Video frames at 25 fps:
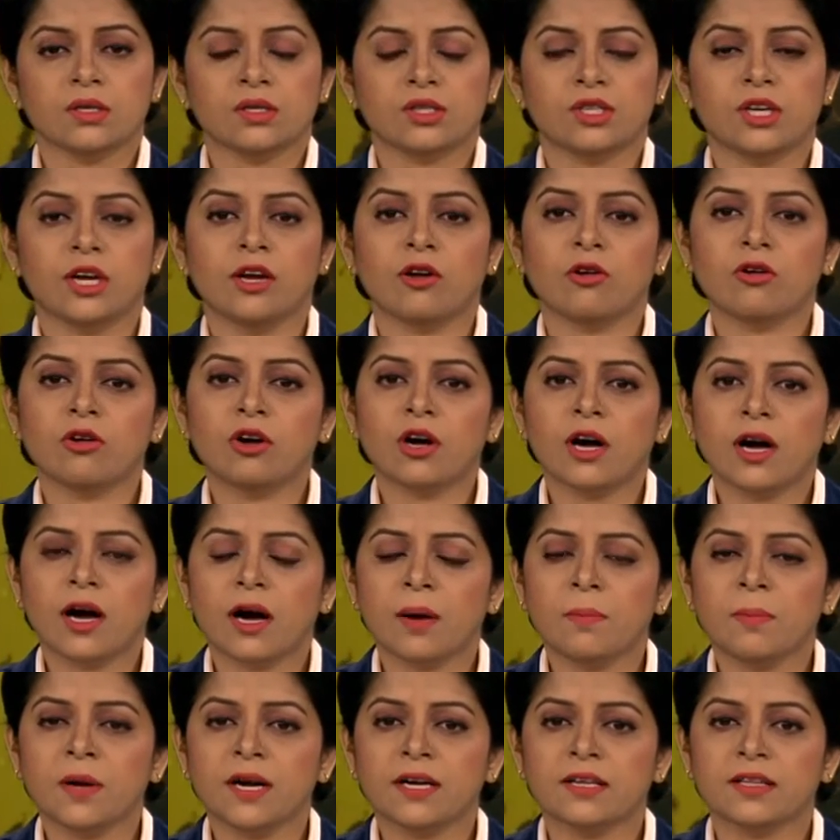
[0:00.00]
শ্রীলঙ্কা
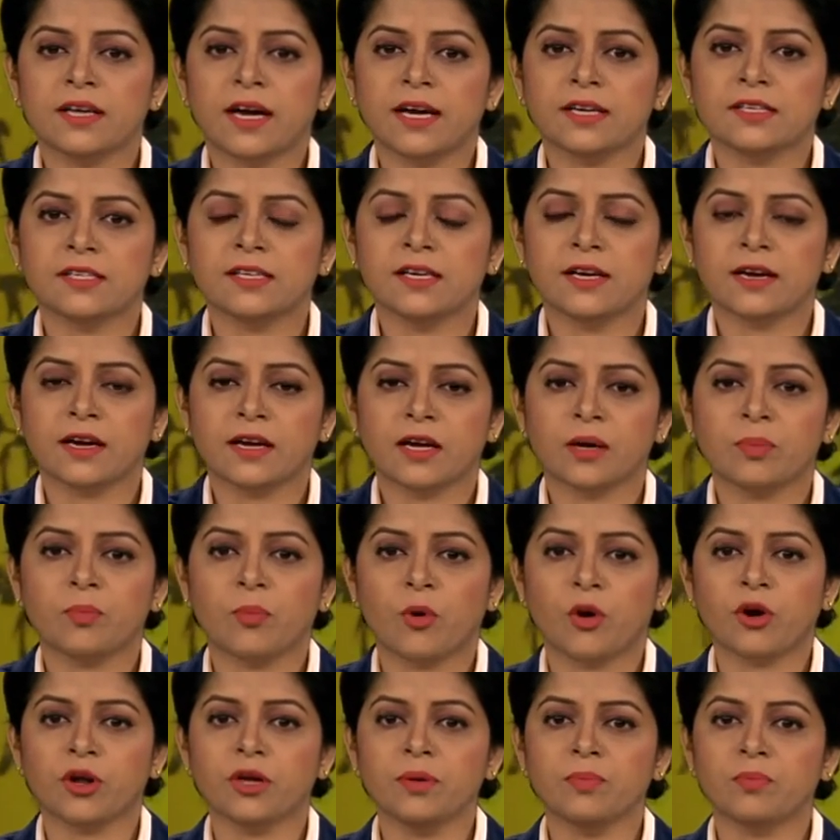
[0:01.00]
হামলার দায় স্বীকারের
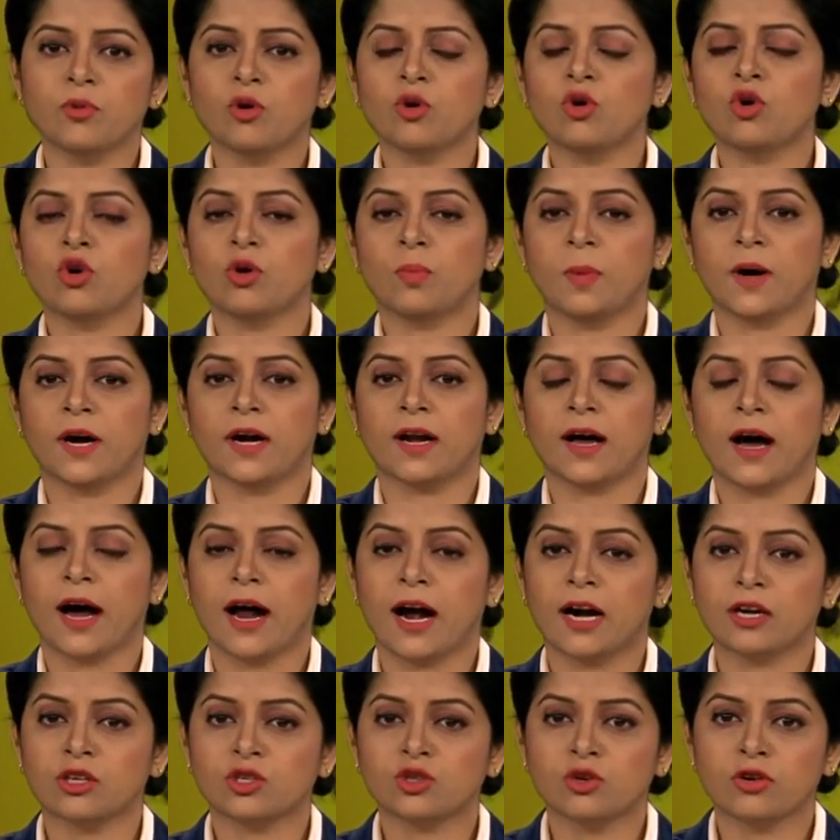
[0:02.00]
পরে মঙ্গলবার
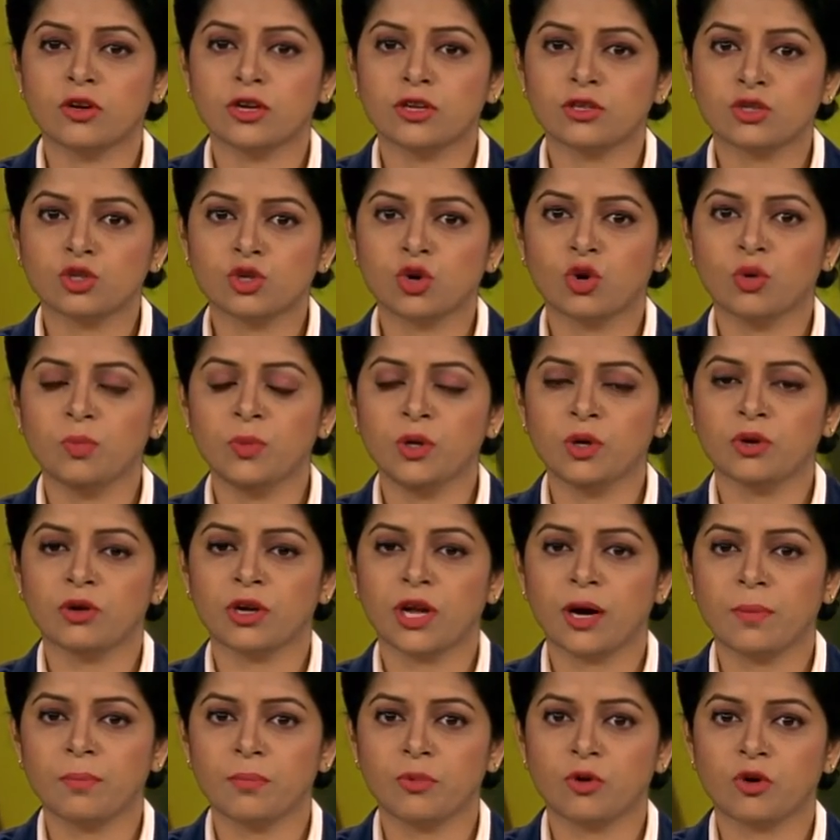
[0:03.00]
আটজনের ছবি ও
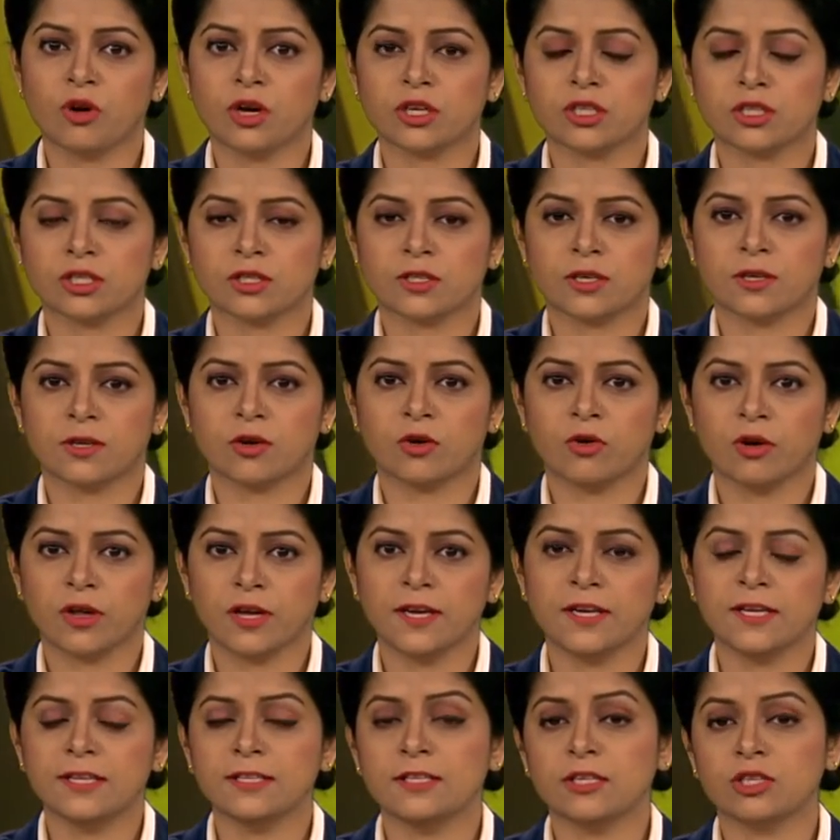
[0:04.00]
নাম প্রকাশ করে
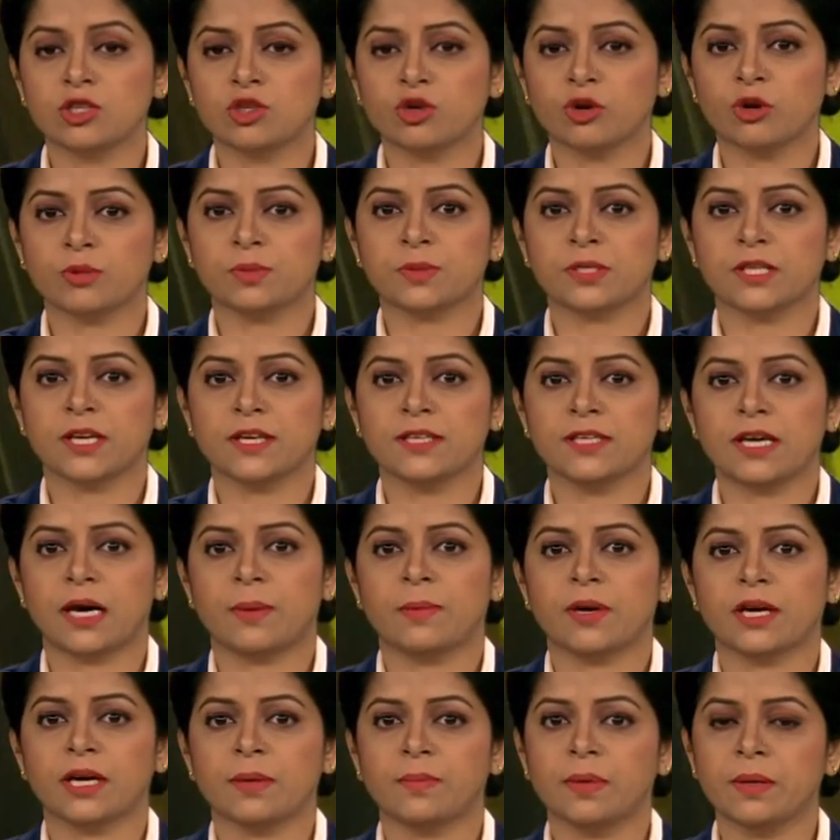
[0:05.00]
নিজস্ব ওয়েবসাইট
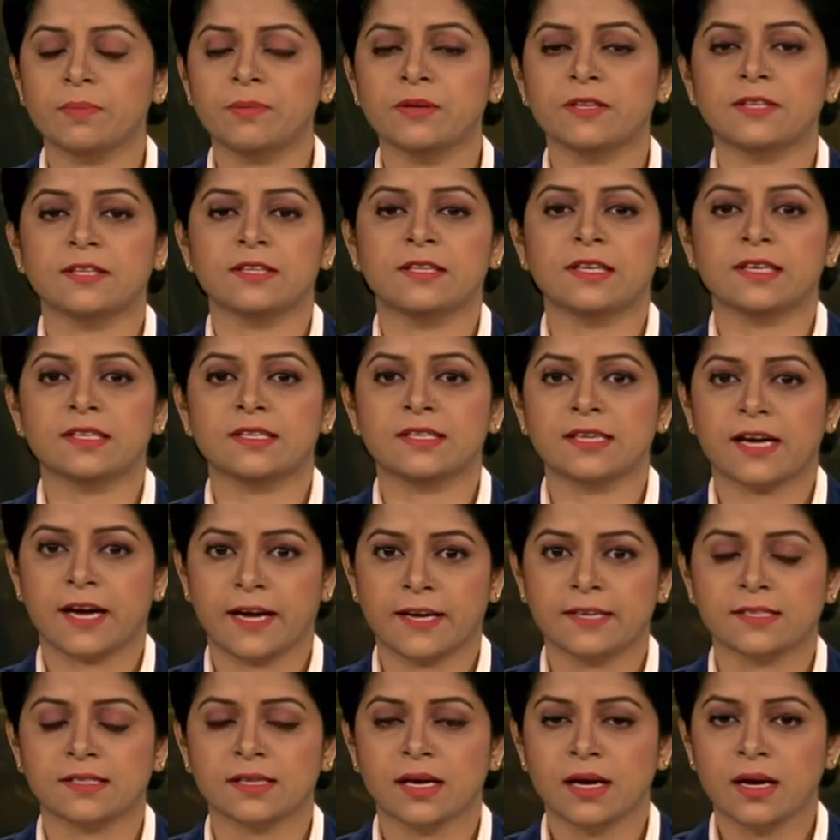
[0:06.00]
আমাকে বিবৃতি দিয়েছে
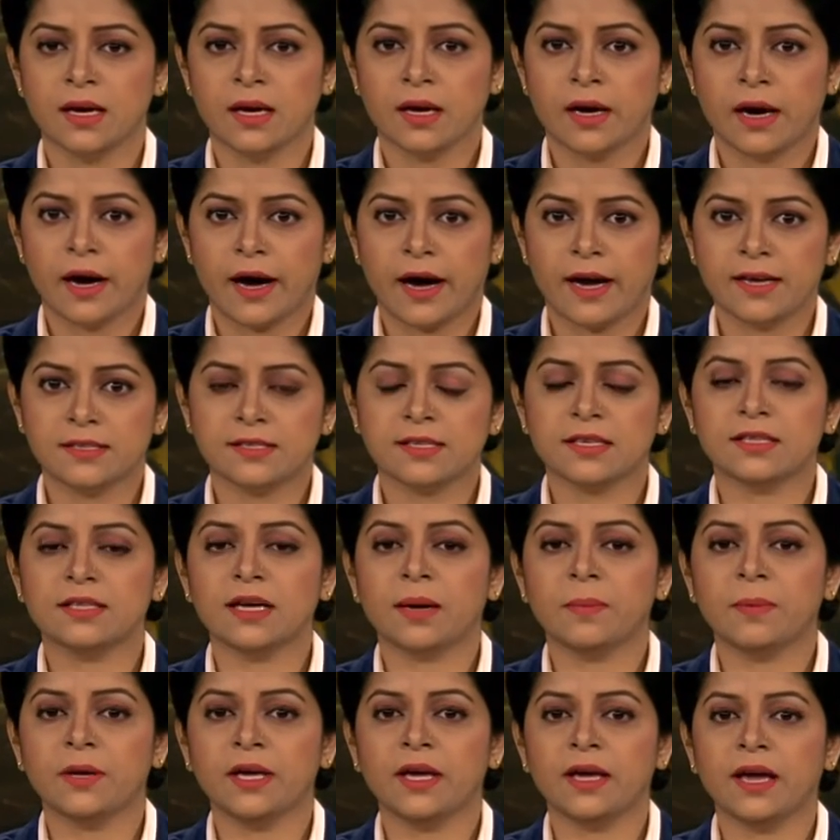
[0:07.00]
আইএস আইএসের
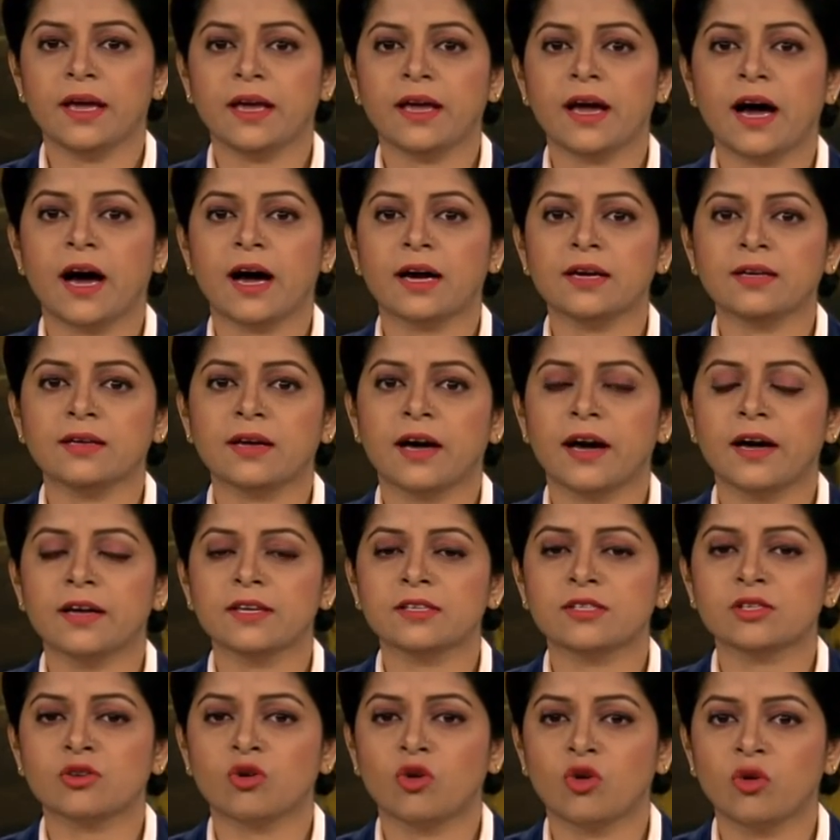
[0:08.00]
দাবি এই আট
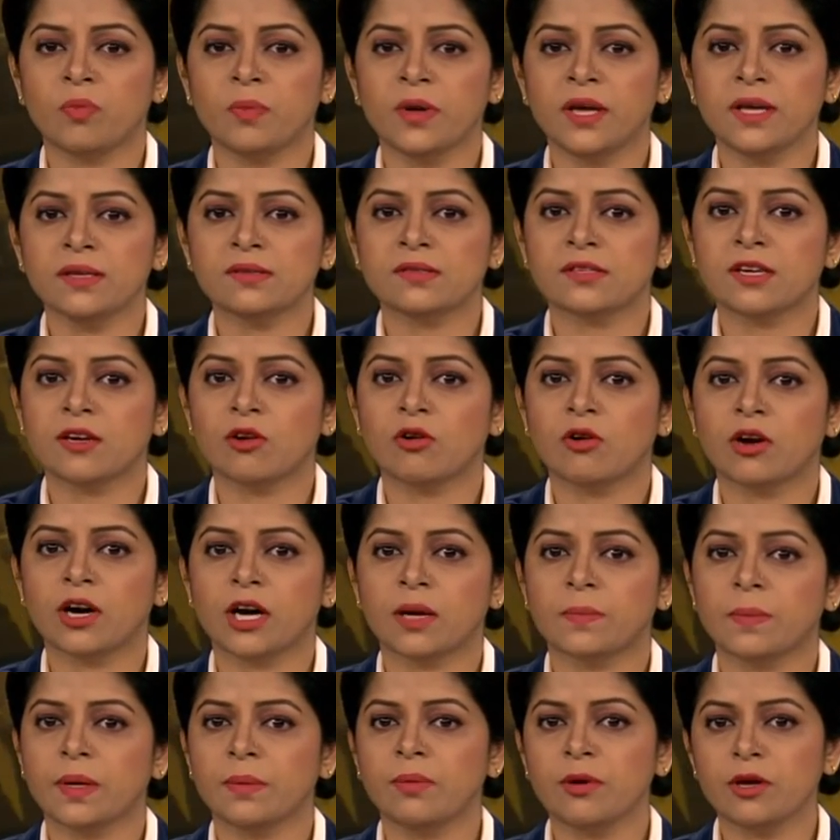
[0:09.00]
আইএস কর্মী
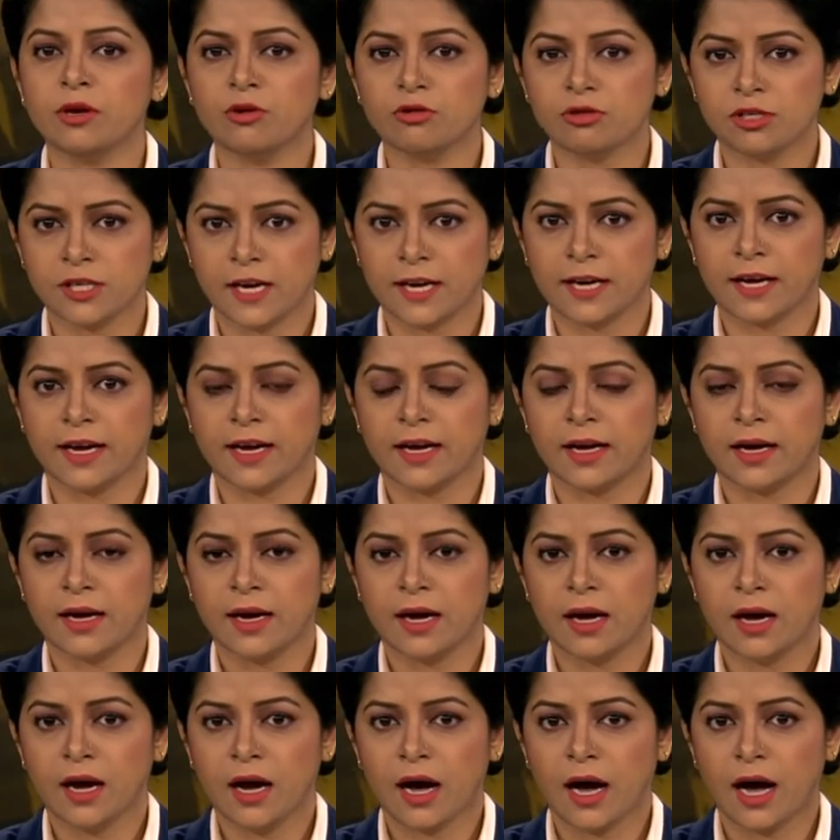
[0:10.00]
শ্রীলঙ্কার বিভিন্ন জায়গায়
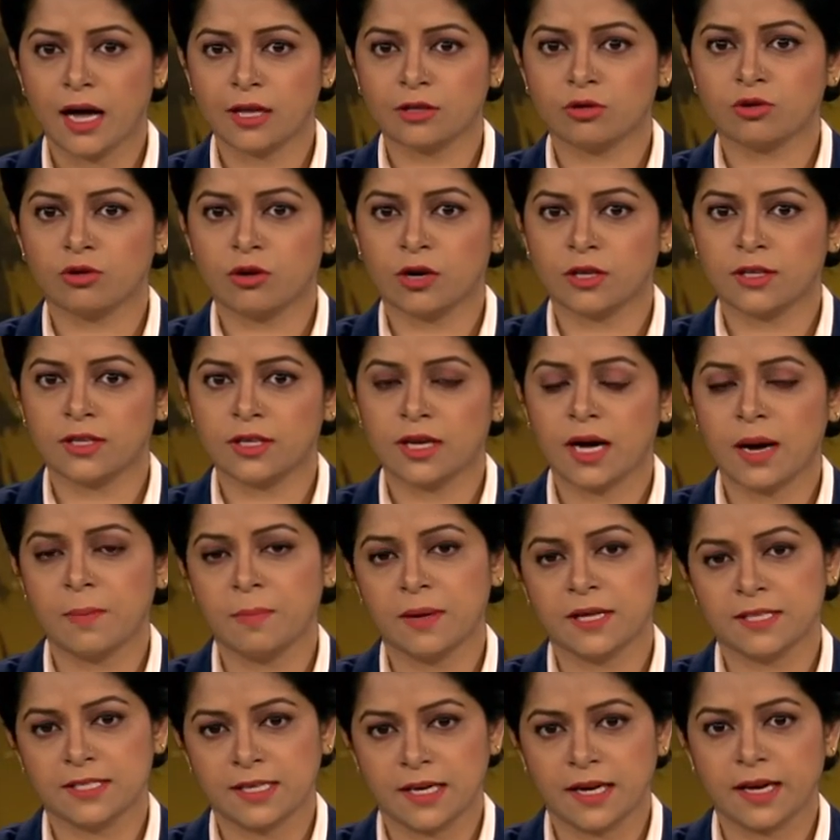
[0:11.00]
আত্মঘাতী
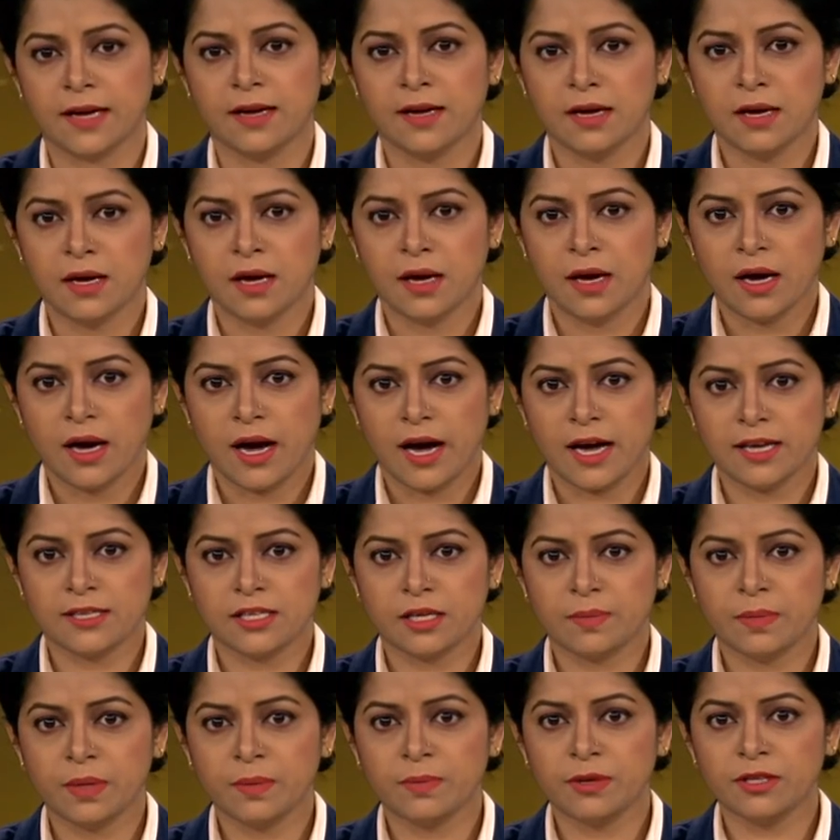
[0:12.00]
হামলা চালায়
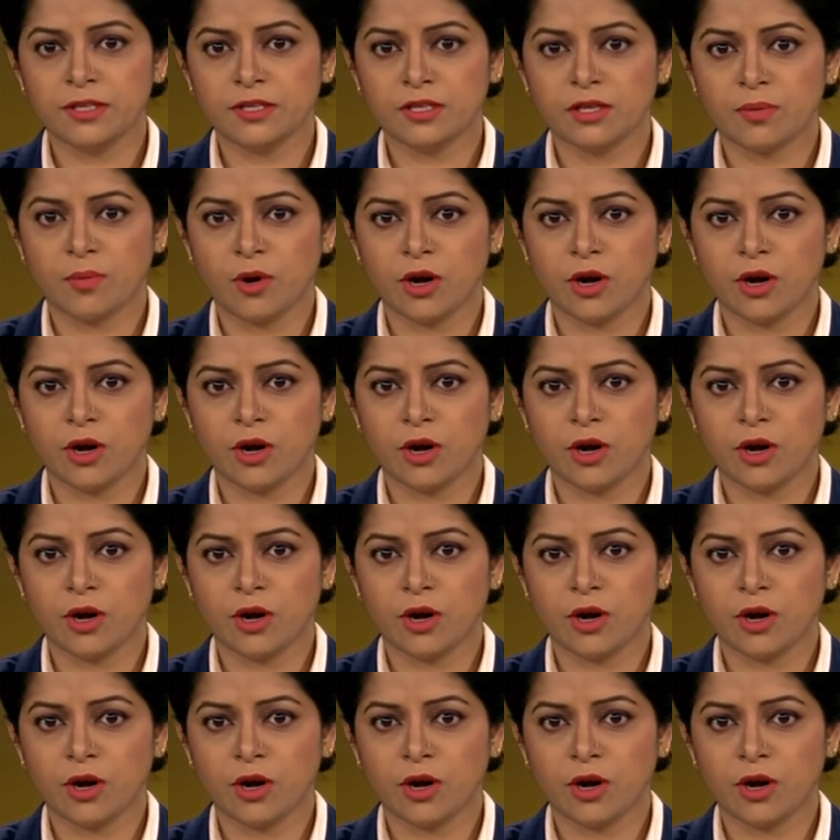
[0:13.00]
আইএসের বিবৃতিতে